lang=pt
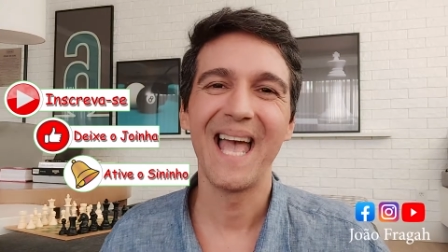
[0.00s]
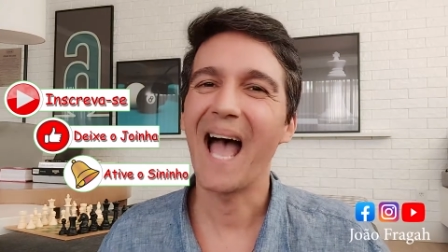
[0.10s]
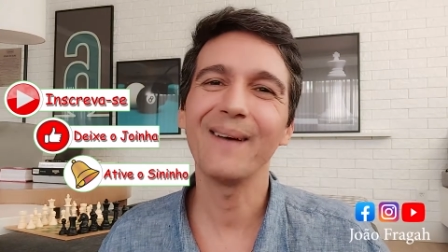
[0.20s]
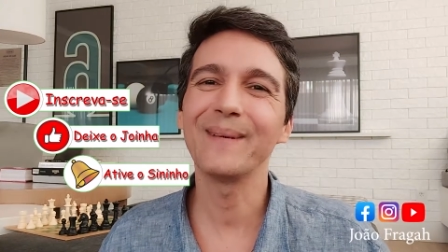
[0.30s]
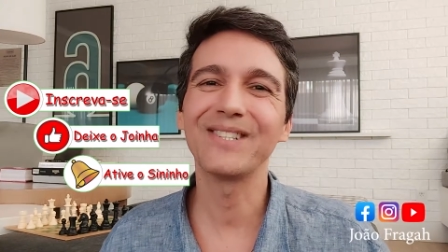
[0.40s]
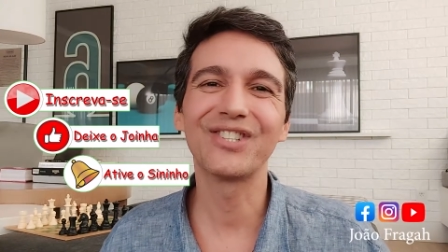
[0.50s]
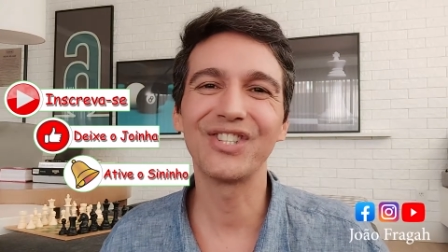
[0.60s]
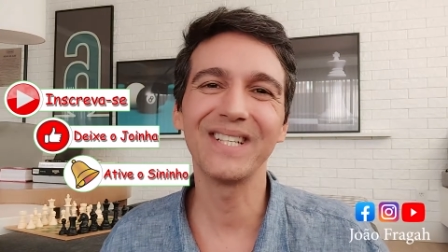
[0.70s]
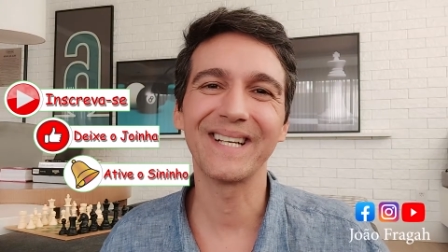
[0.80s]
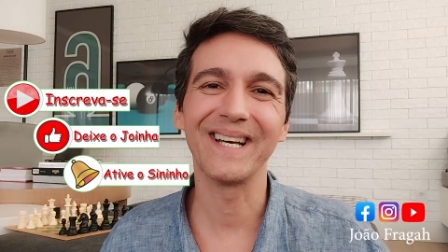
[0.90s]
A
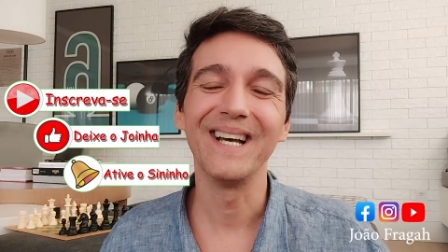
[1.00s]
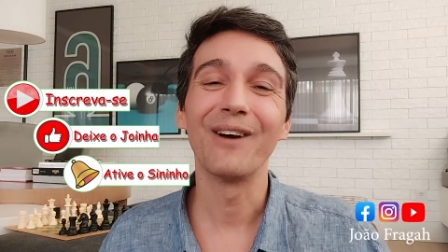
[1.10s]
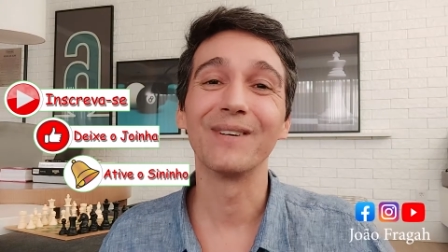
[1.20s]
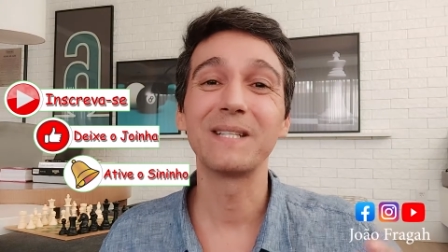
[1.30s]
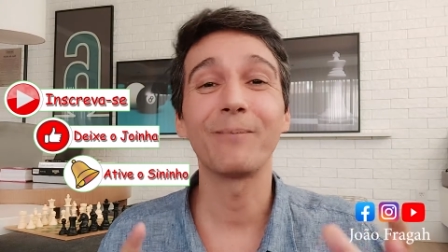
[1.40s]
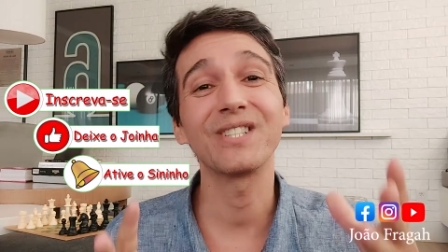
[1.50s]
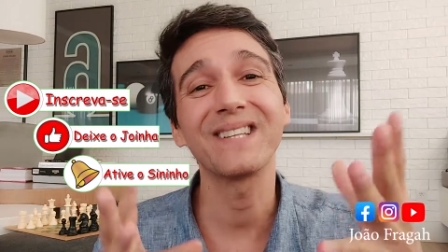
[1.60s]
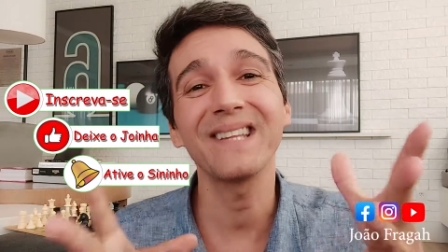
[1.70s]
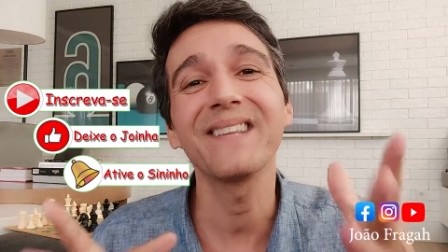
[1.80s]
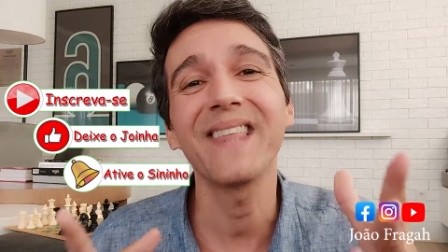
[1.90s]
mentira, você pode
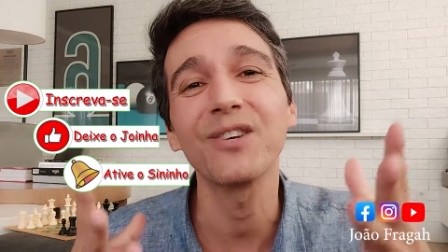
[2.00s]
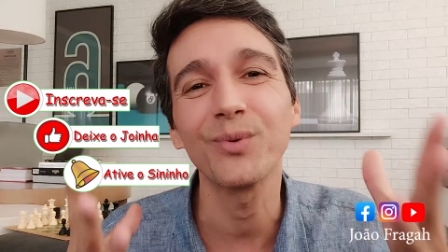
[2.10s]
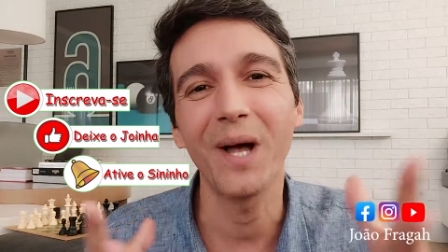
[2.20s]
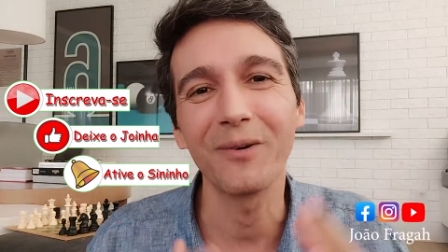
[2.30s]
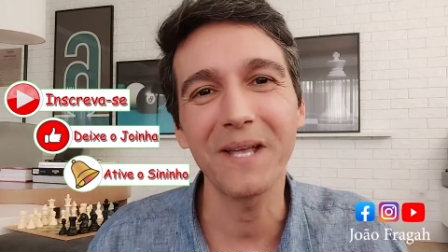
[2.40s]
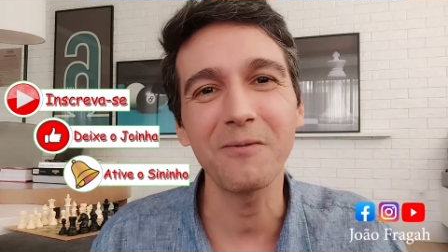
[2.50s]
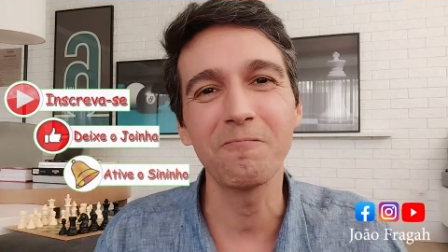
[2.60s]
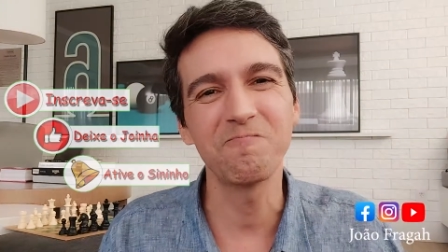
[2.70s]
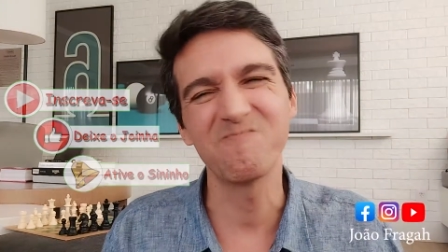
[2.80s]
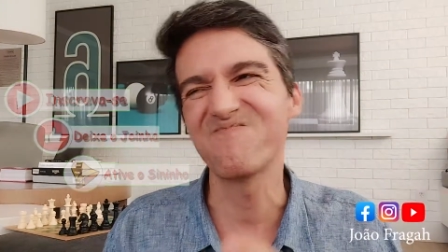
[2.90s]
até tentar ajudar alguém
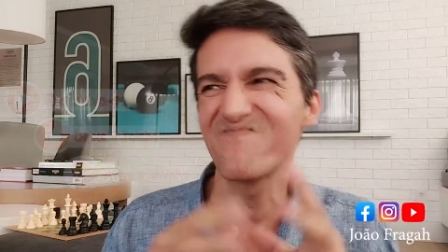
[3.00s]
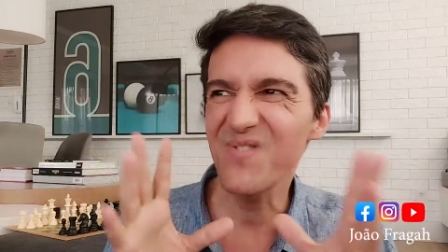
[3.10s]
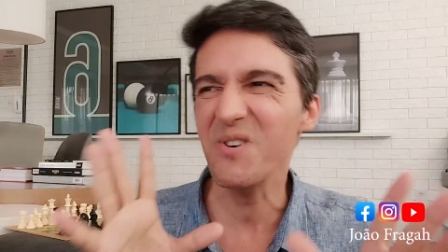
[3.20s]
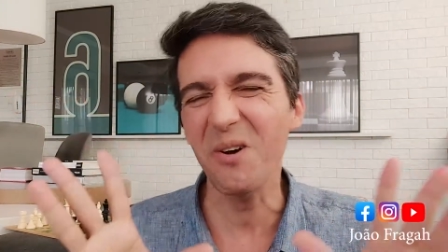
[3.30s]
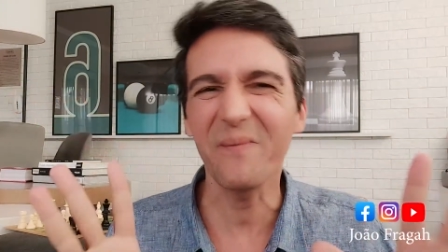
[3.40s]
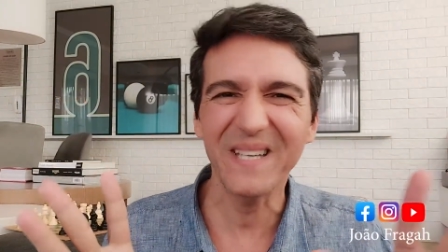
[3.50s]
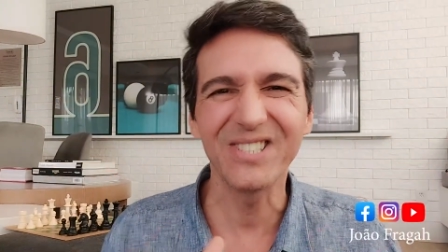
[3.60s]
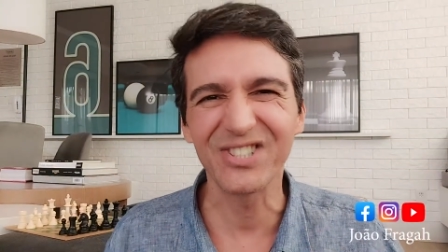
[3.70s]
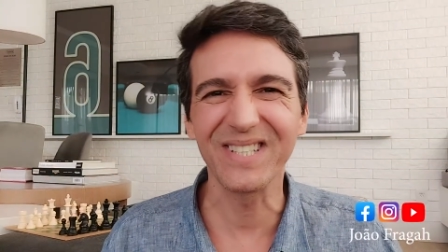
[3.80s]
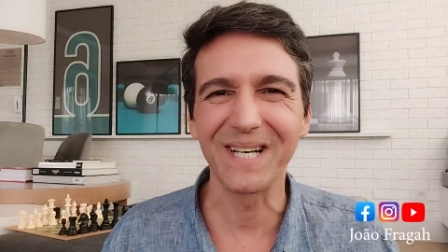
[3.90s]
por
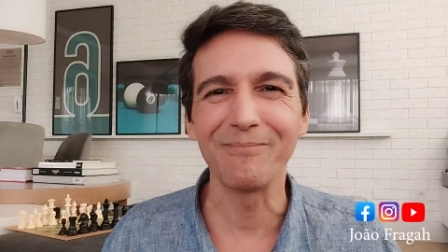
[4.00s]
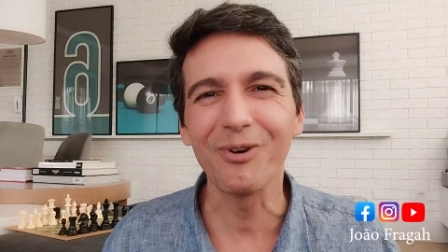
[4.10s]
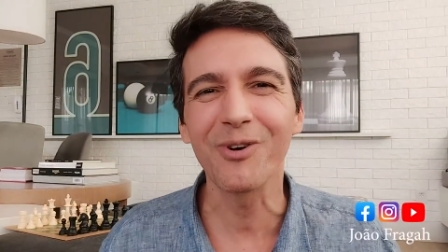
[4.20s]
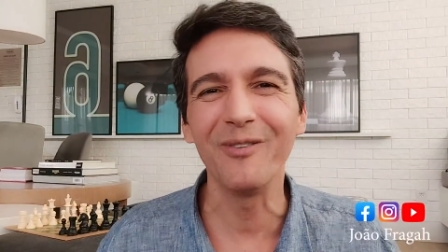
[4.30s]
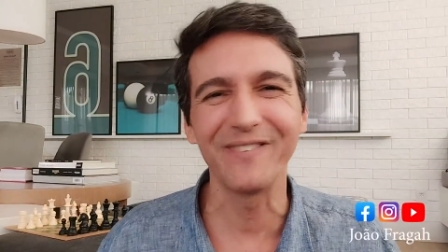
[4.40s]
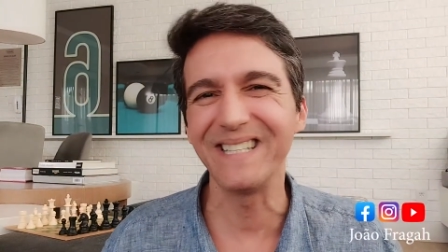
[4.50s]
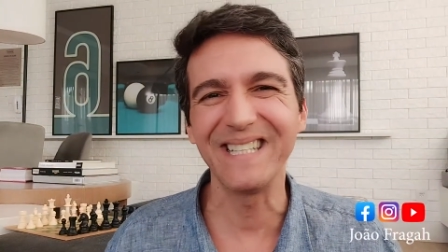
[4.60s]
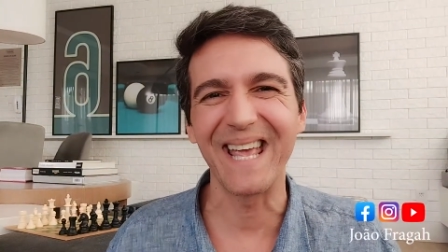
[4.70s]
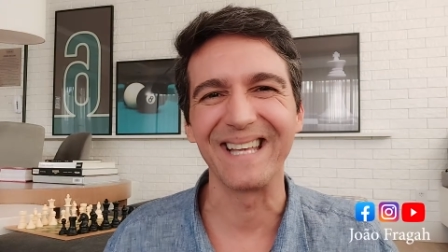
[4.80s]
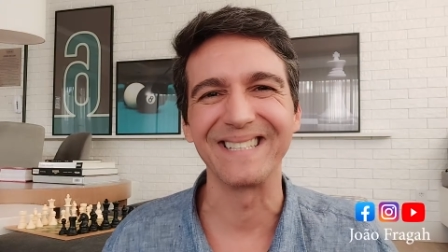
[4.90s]
mentira, por
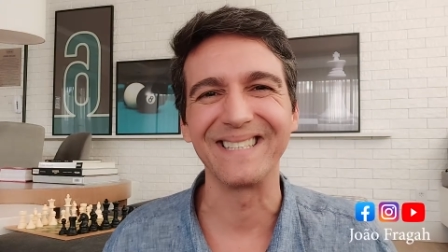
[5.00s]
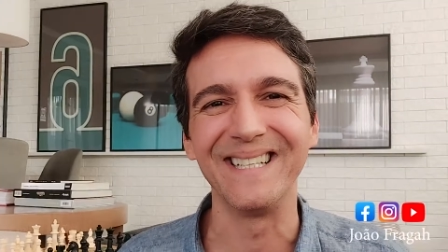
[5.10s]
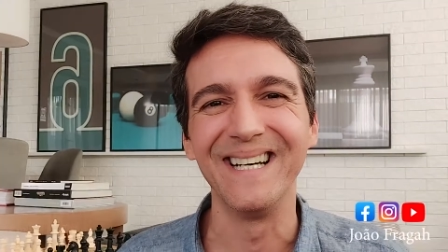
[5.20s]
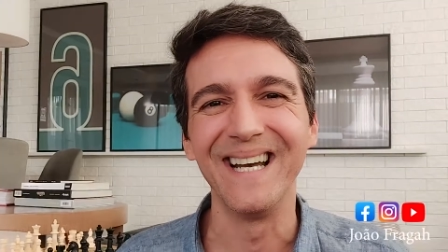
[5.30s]
conveniência,